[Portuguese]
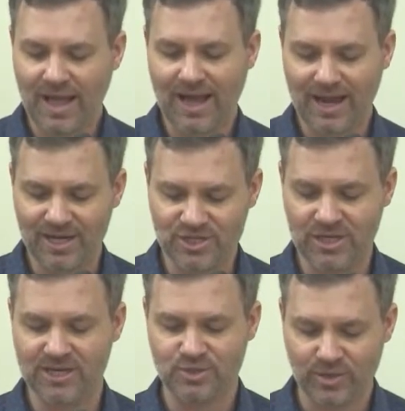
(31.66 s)
a
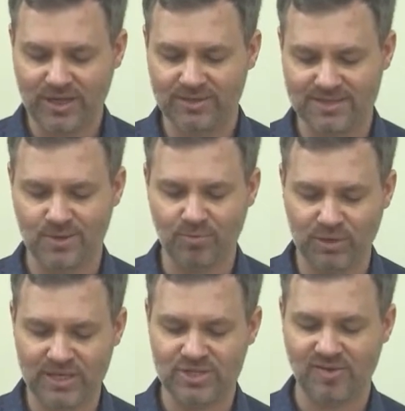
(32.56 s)
cartilha de orientação
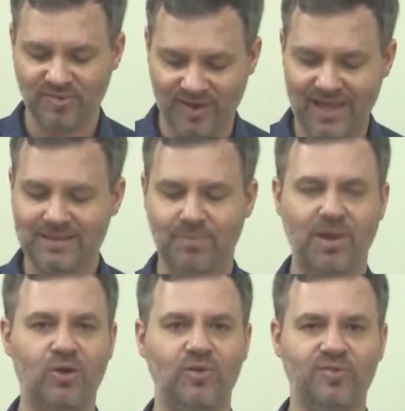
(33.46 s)
política feita
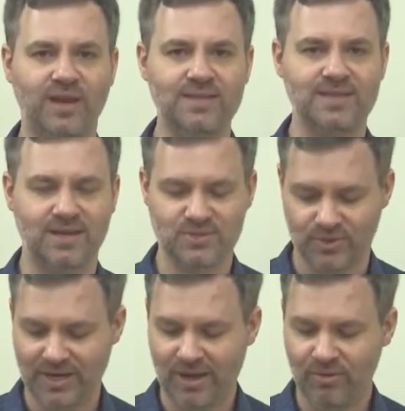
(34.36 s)
pela Conferência
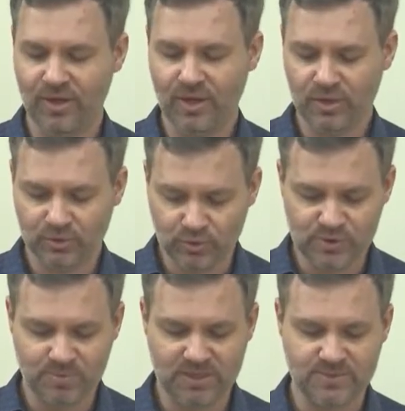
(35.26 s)
Nacional
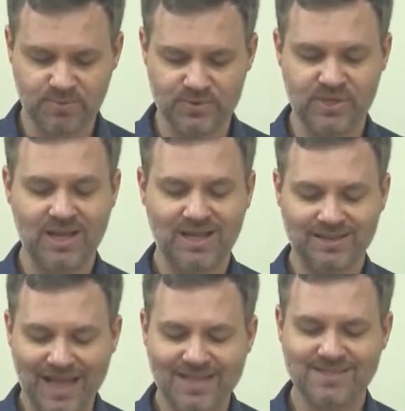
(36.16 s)
dos Bispos
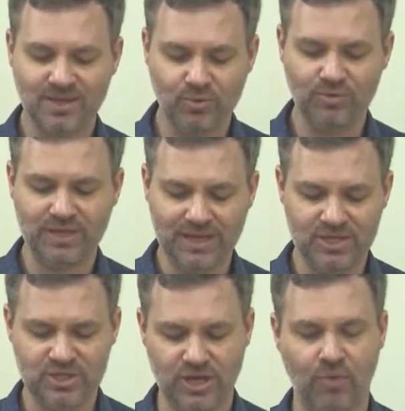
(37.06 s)
da Segunda
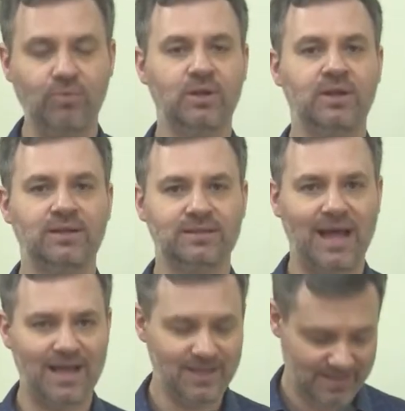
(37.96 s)
Região
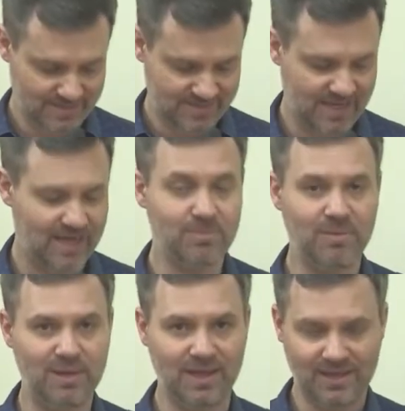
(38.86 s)
da
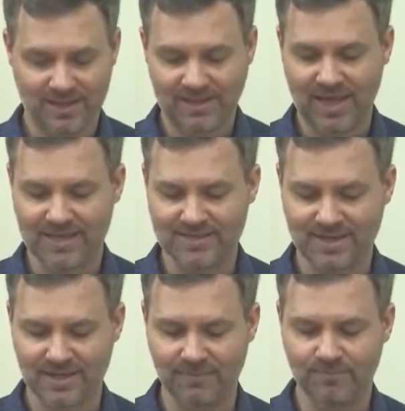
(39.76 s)
CNBB, que é essa
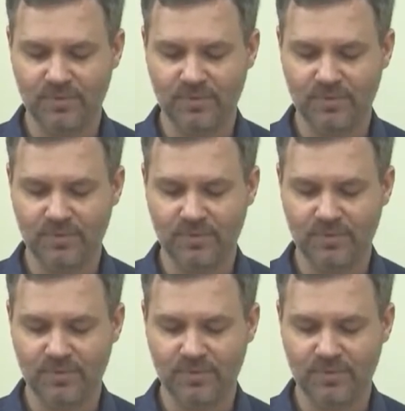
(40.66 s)
aqui.